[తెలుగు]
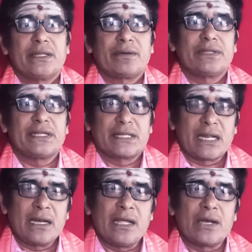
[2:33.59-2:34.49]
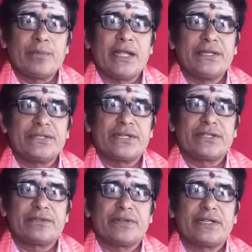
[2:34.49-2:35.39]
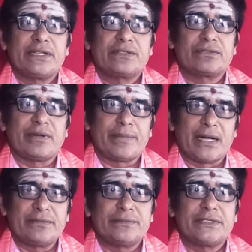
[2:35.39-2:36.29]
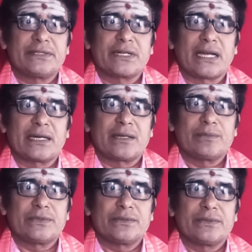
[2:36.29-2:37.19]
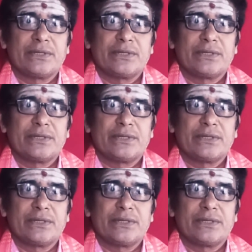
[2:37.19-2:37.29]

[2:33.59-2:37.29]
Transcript: తర్వాత ఇతరులను అనుమానించేటటువంటి స్వభావము కలగడము